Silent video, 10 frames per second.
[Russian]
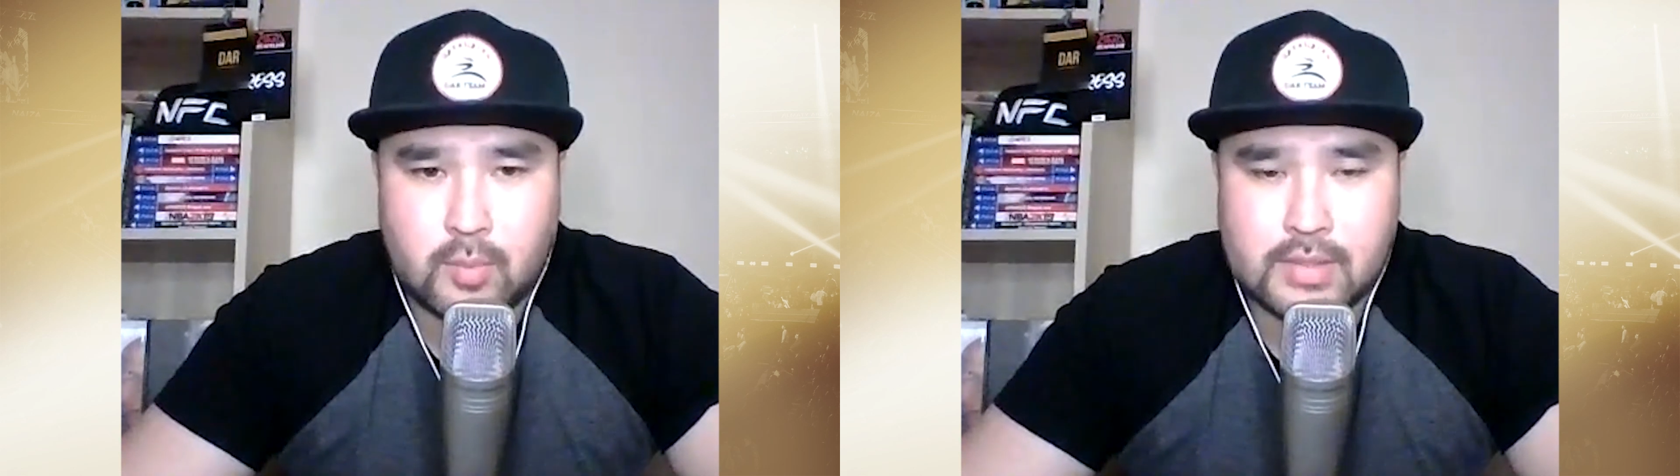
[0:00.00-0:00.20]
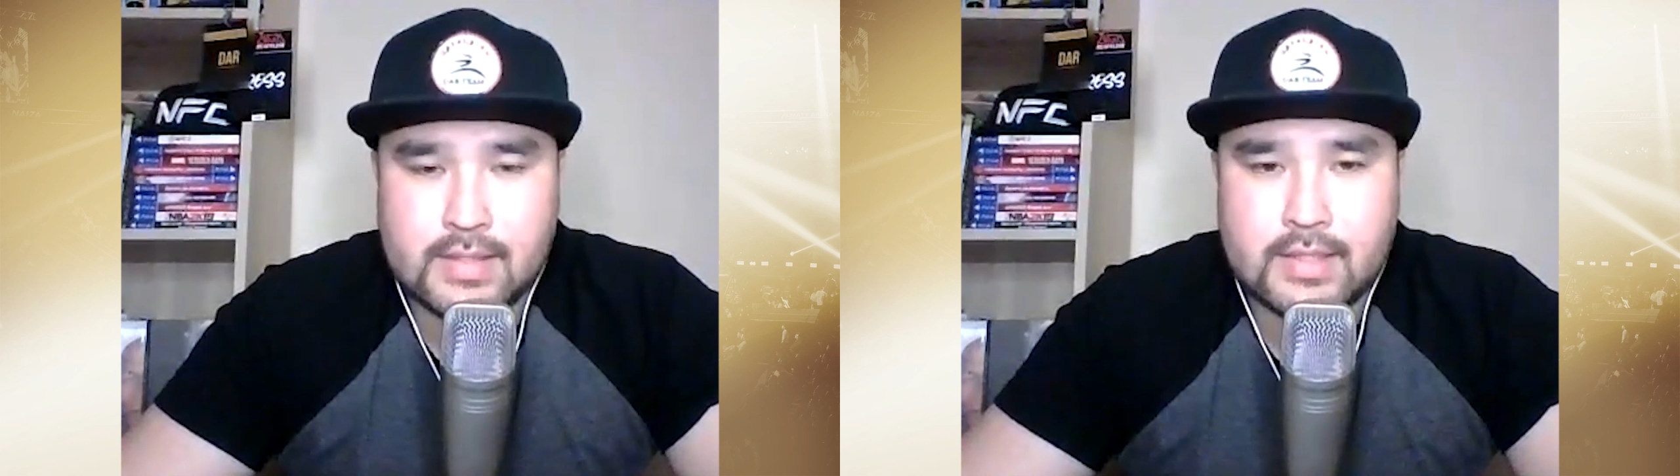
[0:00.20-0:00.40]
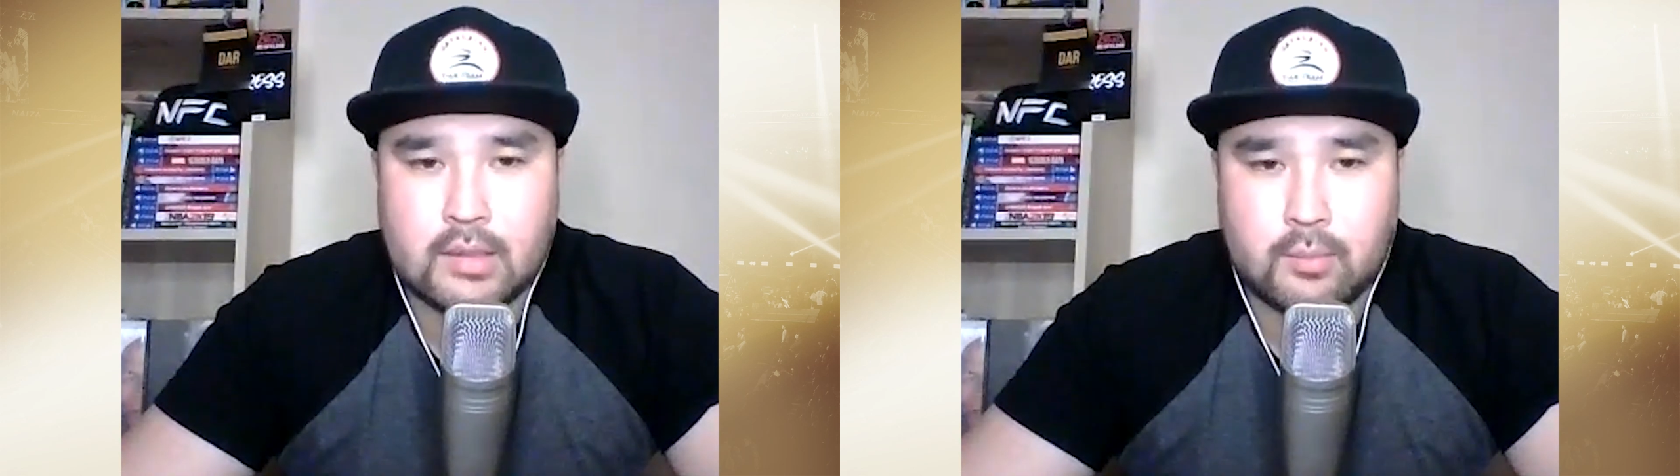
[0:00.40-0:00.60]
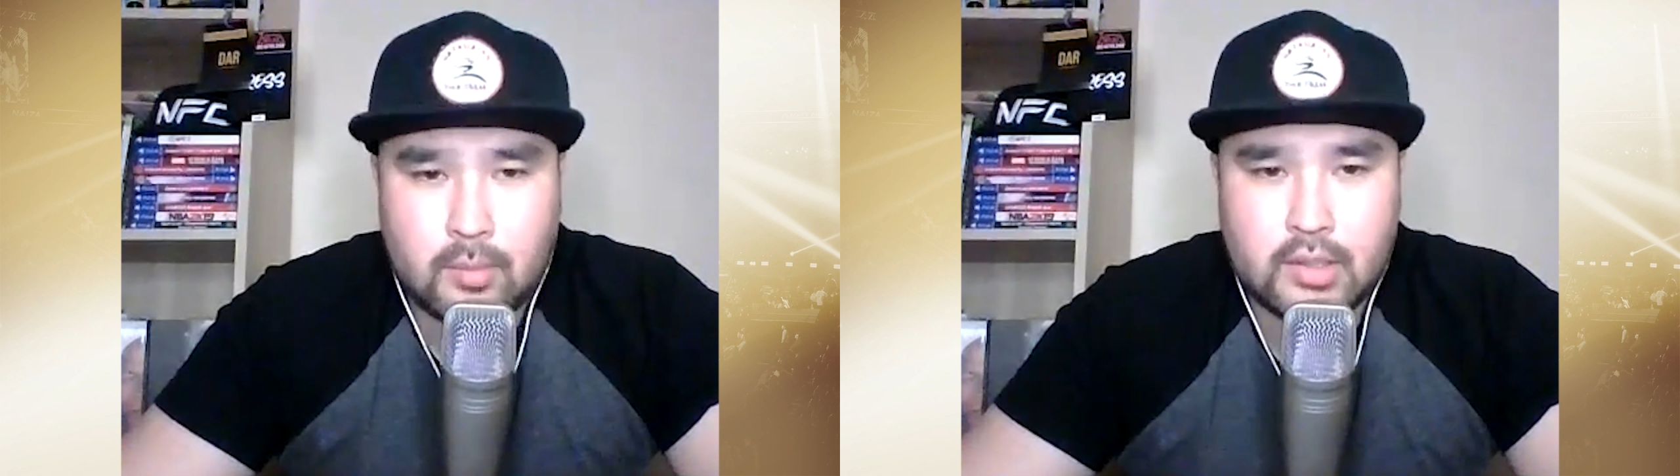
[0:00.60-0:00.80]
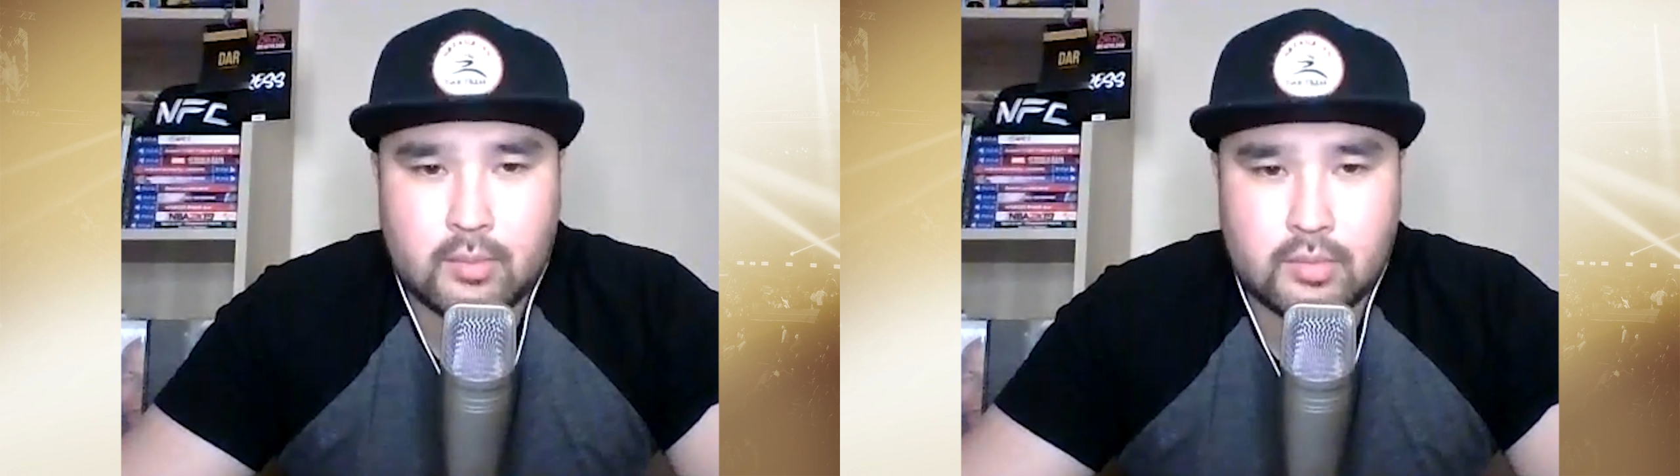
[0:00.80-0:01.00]
последняя
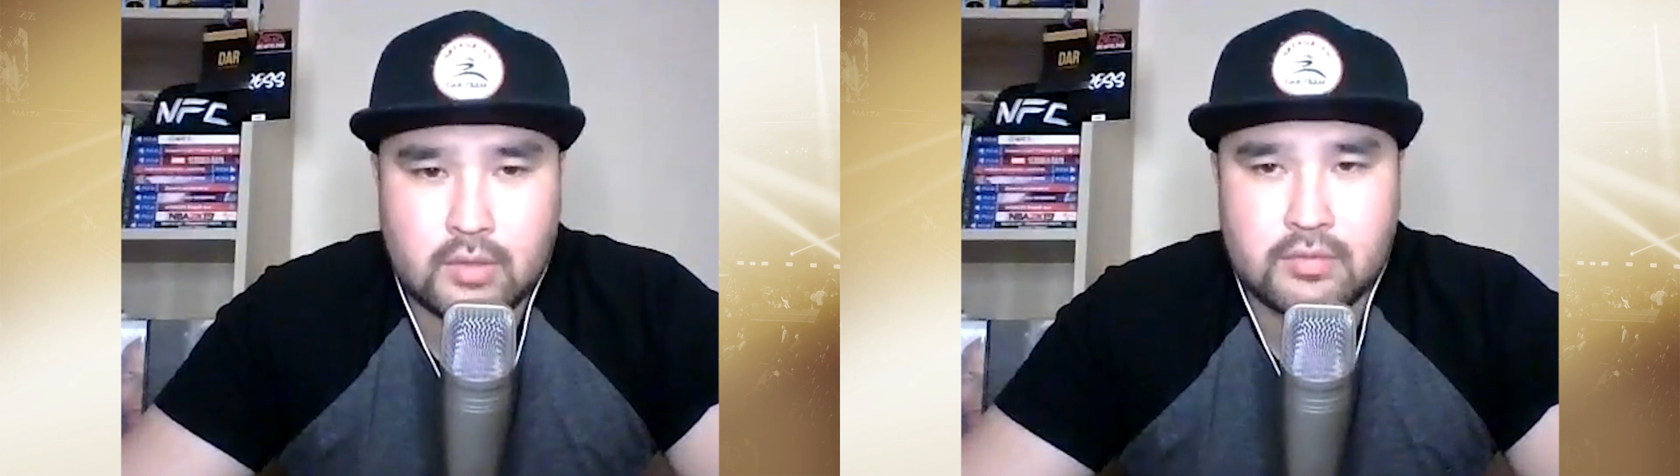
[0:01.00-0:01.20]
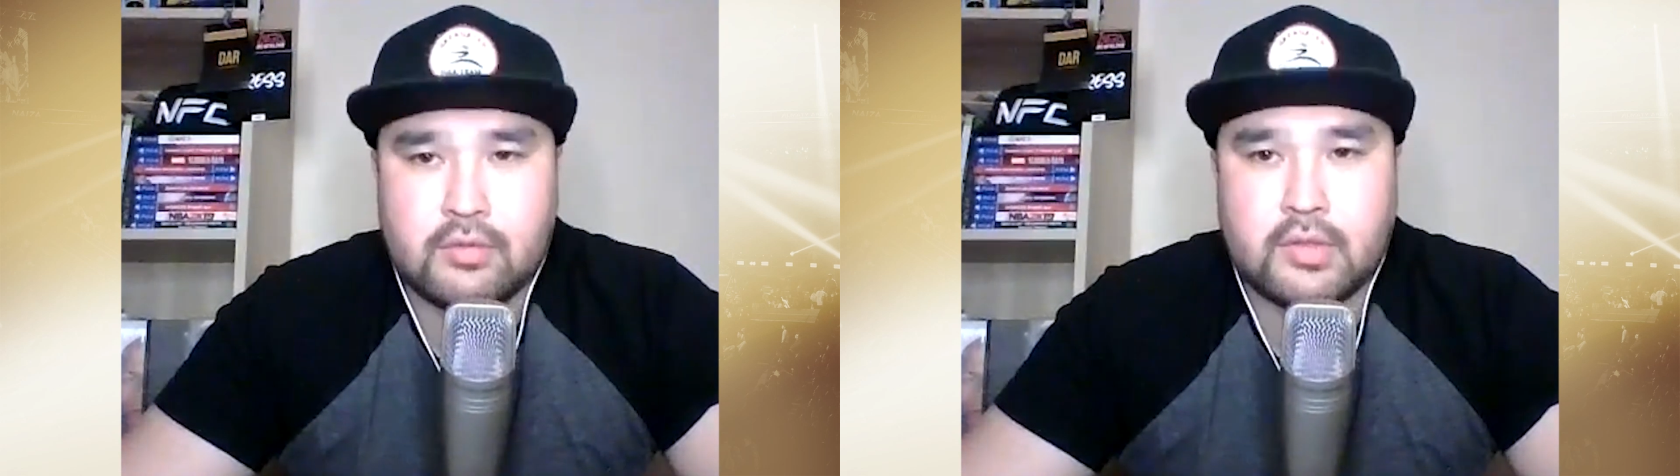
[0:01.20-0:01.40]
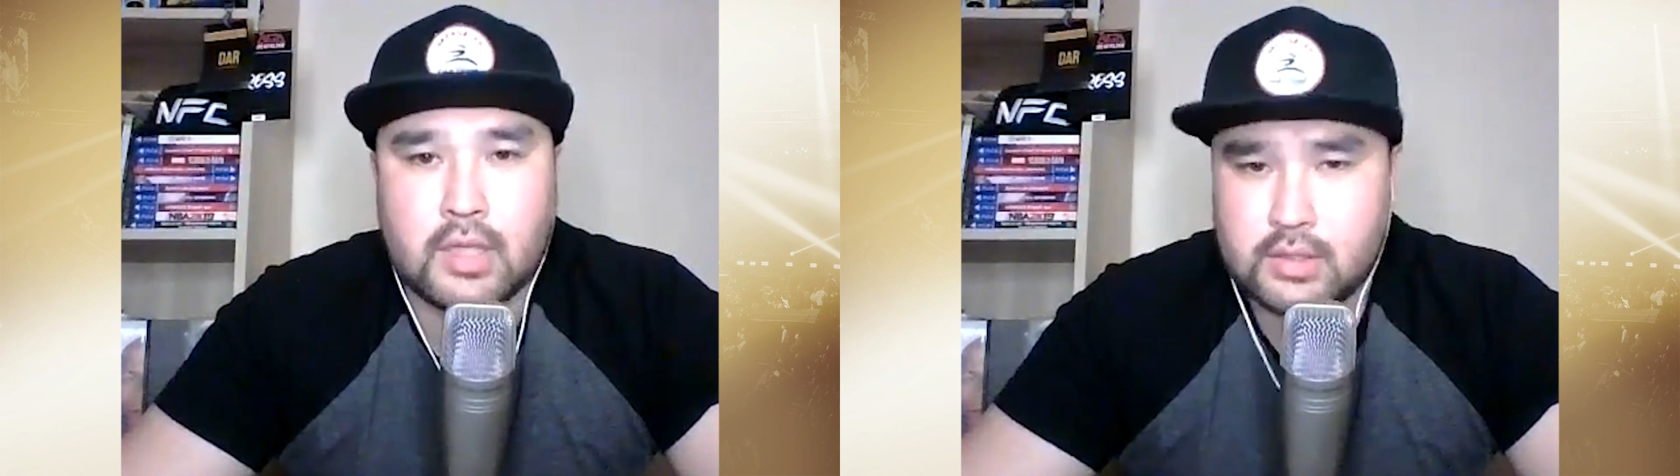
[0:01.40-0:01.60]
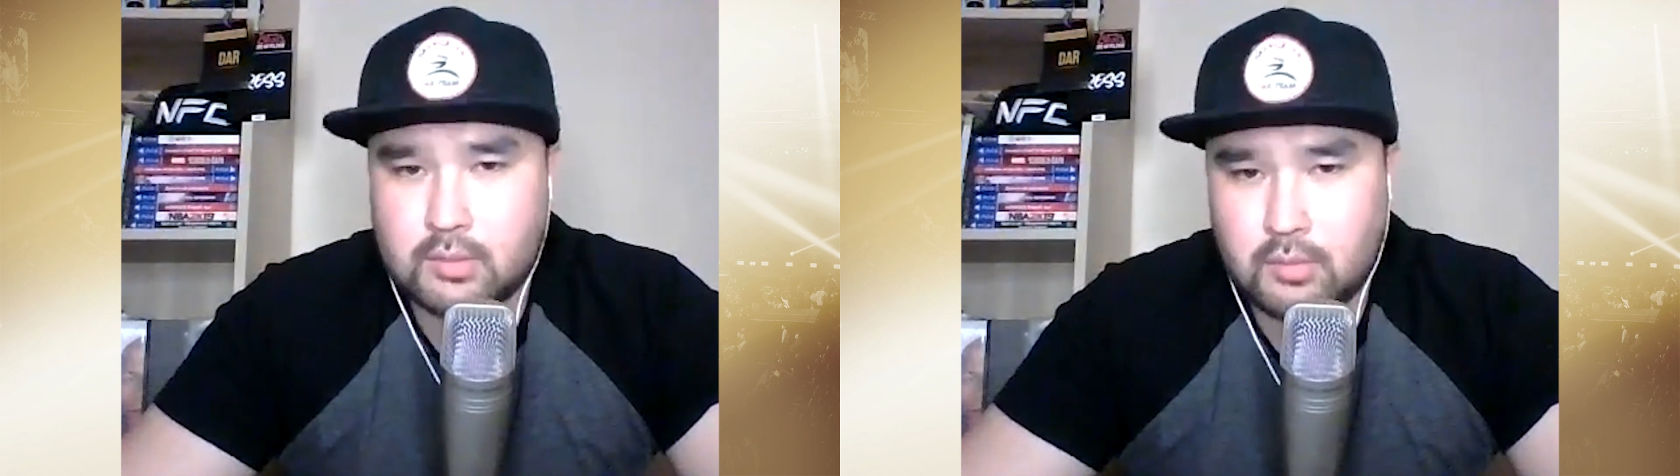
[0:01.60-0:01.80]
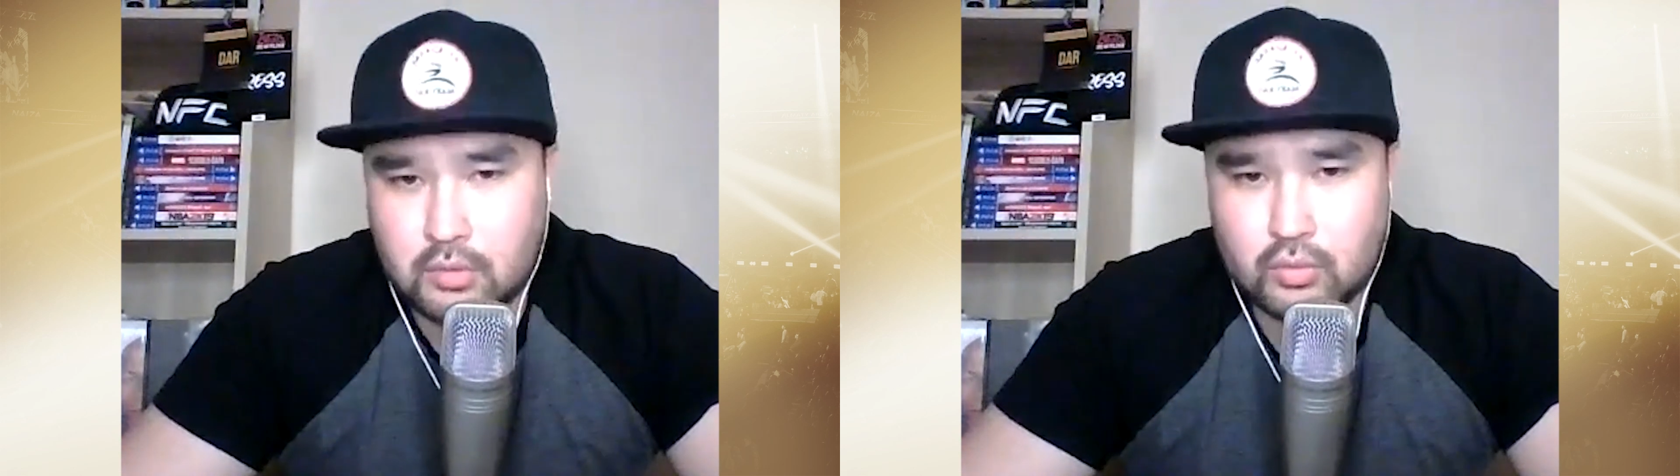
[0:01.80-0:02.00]
победа была в
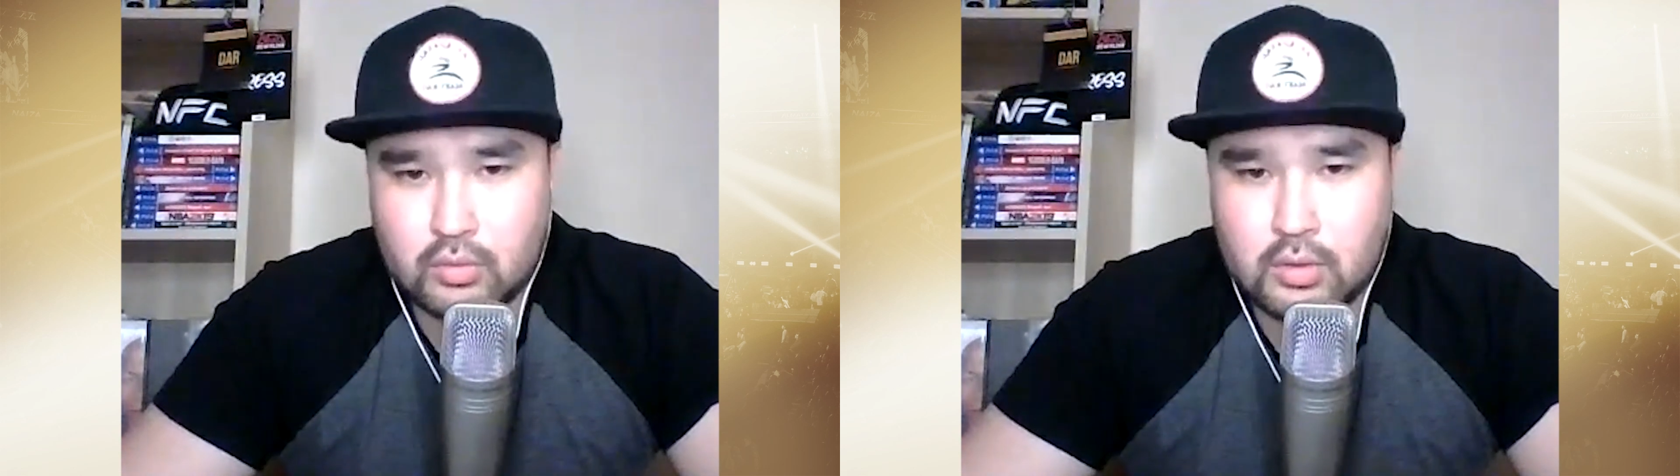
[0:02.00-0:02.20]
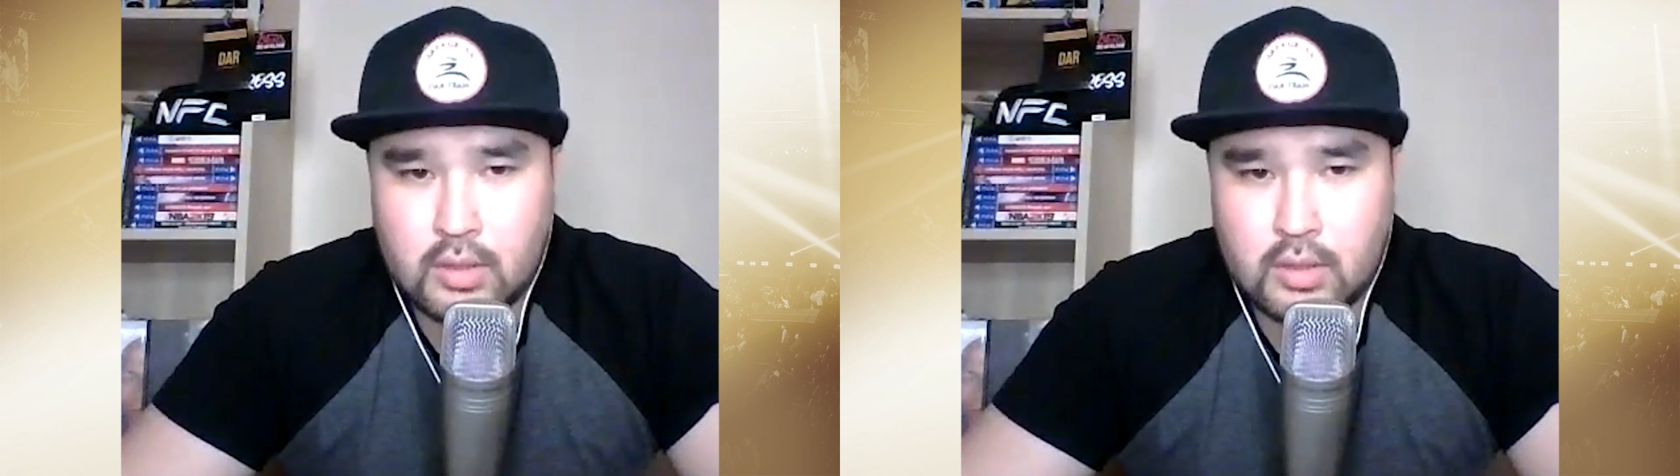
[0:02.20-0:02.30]
2019 году.